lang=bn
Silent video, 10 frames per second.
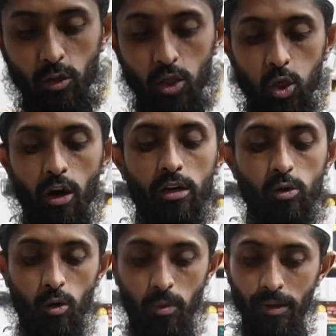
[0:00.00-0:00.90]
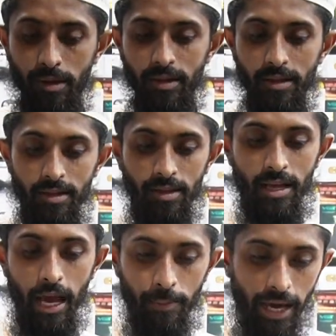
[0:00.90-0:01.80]
নোট শনাক্ত করবে
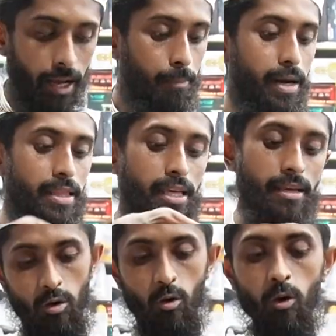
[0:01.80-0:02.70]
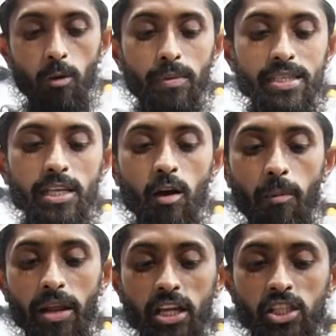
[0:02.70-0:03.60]
আমি আরেকবার দিই কোনো মিসিং
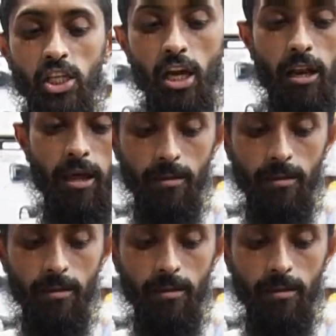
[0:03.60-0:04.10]
হবে না ইনশাল্লাহ